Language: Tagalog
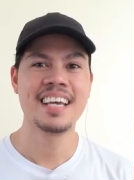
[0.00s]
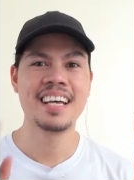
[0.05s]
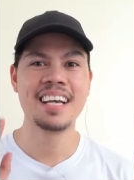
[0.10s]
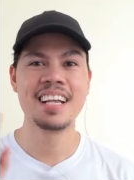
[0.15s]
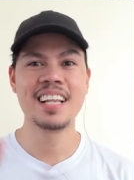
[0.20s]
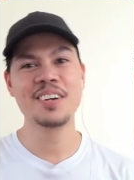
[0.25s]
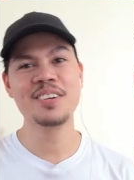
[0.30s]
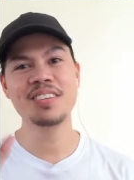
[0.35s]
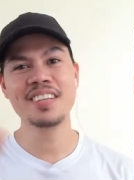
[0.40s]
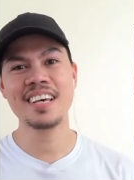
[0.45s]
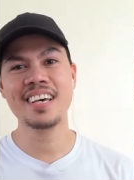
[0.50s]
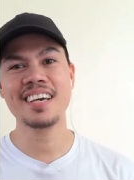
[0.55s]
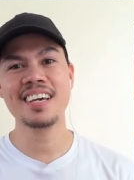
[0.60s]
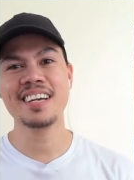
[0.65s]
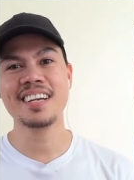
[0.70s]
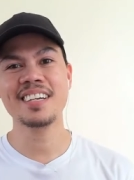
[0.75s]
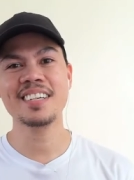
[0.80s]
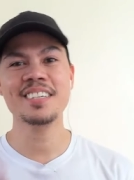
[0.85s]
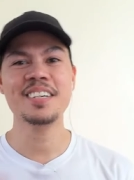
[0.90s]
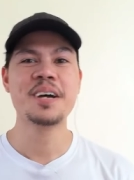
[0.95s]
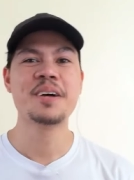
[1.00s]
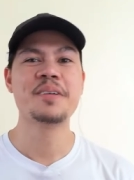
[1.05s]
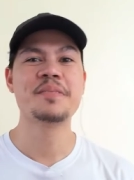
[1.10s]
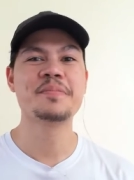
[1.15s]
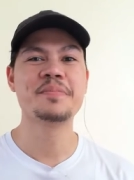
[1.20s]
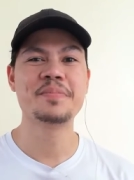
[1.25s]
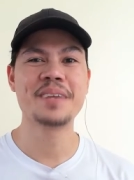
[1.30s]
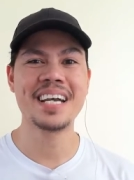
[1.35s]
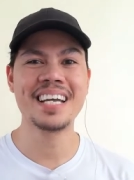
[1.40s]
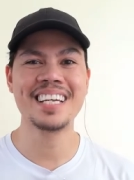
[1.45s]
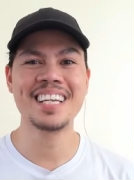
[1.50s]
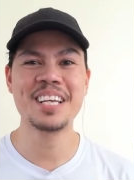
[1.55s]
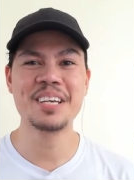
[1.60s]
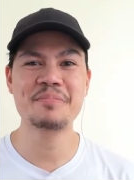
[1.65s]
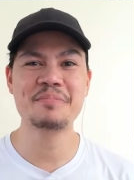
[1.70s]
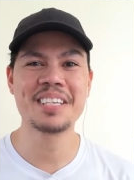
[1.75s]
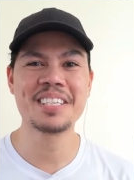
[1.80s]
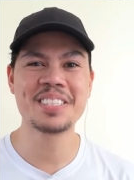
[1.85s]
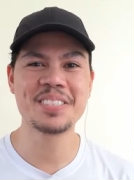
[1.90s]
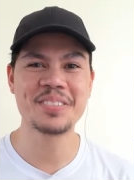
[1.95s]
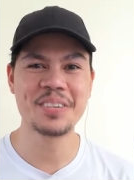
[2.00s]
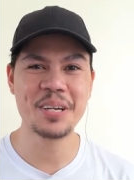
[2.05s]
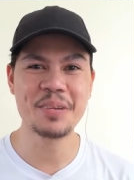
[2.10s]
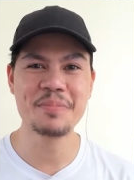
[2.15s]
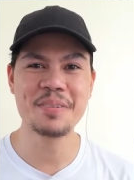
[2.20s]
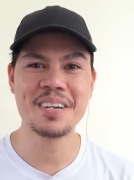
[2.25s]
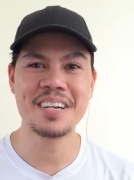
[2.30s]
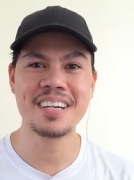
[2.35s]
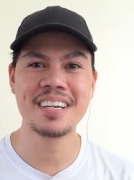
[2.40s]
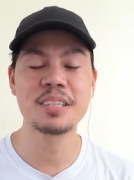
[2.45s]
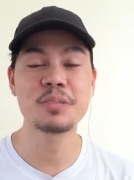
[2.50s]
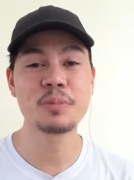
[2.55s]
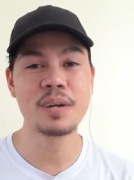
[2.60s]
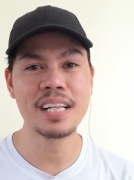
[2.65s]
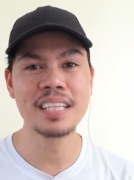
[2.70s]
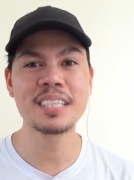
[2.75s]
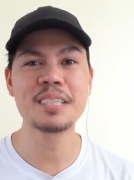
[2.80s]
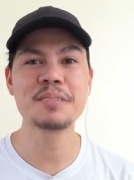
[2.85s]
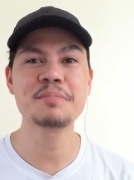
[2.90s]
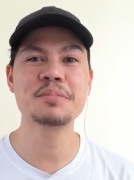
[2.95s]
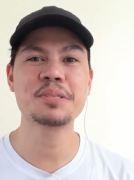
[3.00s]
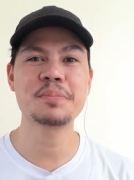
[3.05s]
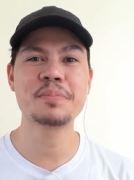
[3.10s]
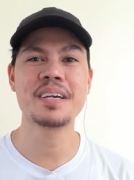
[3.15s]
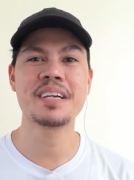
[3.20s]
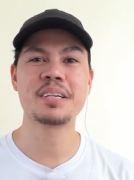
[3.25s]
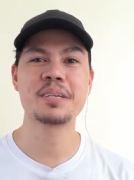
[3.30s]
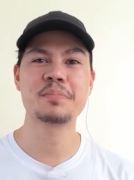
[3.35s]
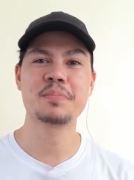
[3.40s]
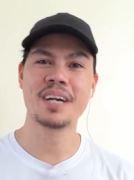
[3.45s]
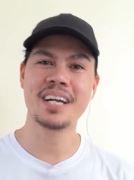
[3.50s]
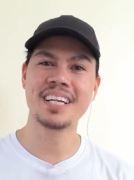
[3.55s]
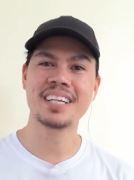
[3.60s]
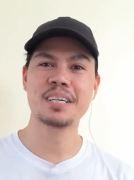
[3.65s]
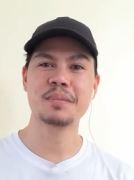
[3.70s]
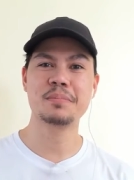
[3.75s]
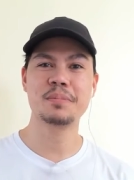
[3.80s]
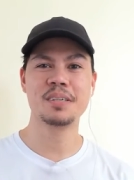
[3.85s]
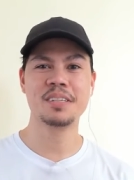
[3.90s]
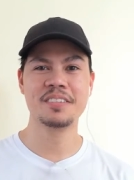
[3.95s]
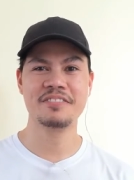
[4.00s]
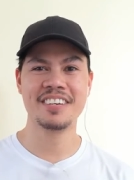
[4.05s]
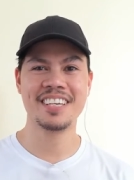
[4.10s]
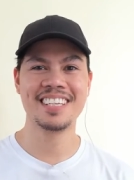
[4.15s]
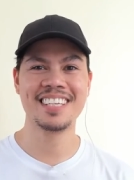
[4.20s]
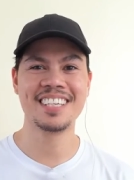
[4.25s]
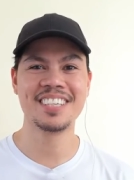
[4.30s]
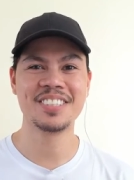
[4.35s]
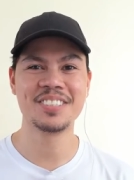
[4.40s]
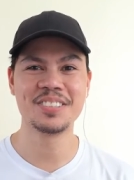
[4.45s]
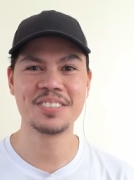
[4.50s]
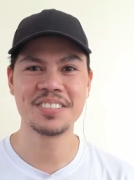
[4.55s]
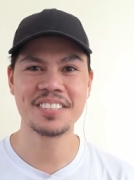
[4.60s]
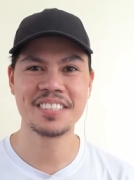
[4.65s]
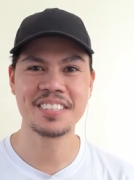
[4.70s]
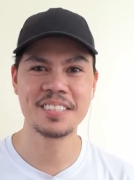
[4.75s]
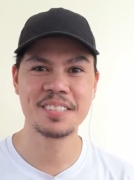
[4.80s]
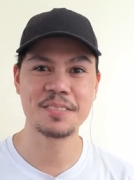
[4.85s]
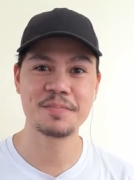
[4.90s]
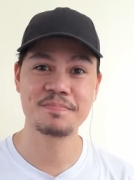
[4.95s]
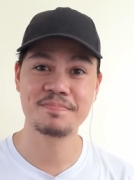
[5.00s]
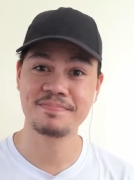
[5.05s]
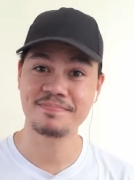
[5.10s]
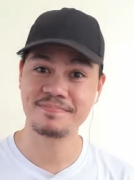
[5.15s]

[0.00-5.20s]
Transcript: Hello there! My name is Raymar and welcome to my remarkable videos.